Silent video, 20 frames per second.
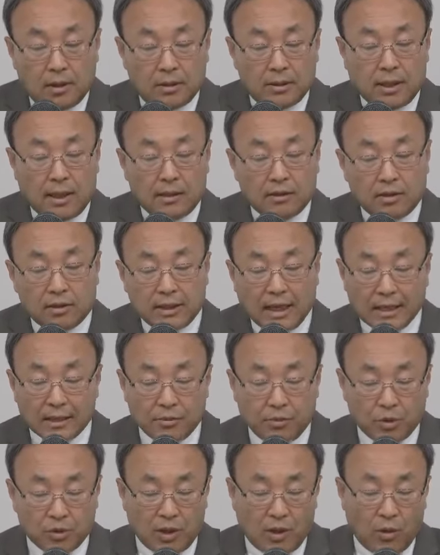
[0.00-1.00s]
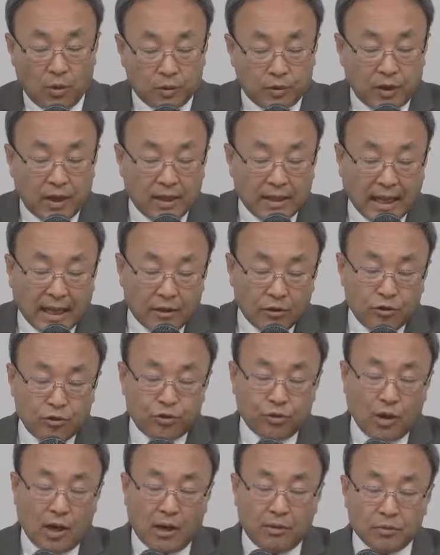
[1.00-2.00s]
이사야서 45장 5절에 나는
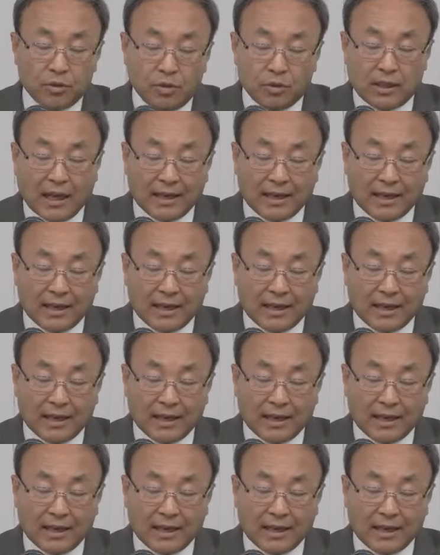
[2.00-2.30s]
주여 아무도